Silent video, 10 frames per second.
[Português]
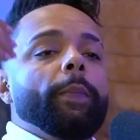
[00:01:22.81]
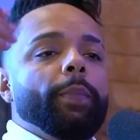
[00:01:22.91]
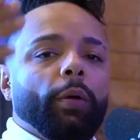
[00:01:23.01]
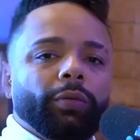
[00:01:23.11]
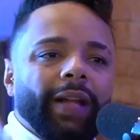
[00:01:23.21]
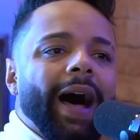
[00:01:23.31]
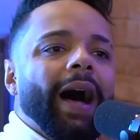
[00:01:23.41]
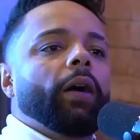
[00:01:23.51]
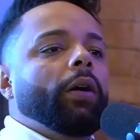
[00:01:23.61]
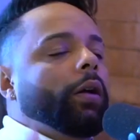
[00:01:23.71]
não
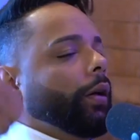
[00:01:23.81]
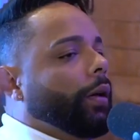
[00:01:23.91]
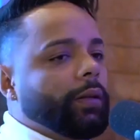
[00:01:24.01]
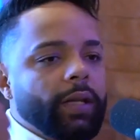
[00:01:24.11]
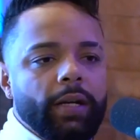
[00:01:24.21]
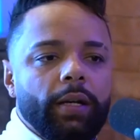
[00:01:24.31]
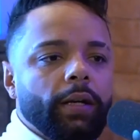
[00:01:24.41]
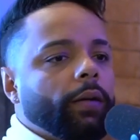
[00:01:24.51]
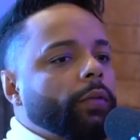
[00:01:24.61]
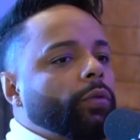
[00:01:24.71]
dá
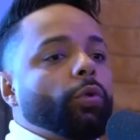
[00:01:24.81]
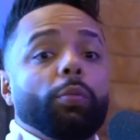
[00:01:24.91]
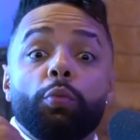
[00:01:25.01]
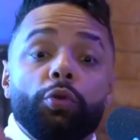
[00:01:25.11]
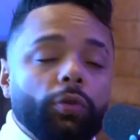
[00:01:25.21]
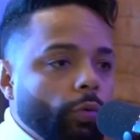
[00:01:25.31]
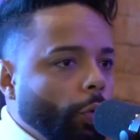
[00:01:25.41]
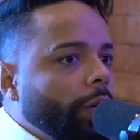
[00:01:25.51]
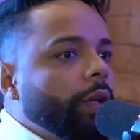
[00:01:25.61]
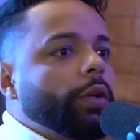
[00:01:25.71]
Dri, Tô muito
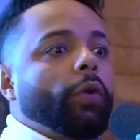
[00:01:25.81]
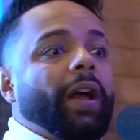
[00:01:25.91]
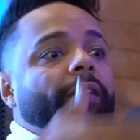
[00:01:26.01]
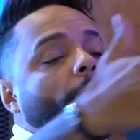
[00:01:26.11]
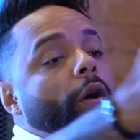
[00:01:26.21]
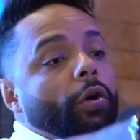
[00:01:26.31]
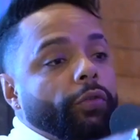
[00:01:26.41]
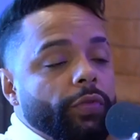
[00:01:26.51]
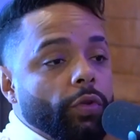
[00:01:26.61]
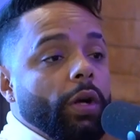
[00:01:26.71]
corrido, vou gravar agora um
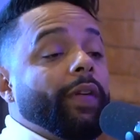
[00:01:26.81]
audiovisual.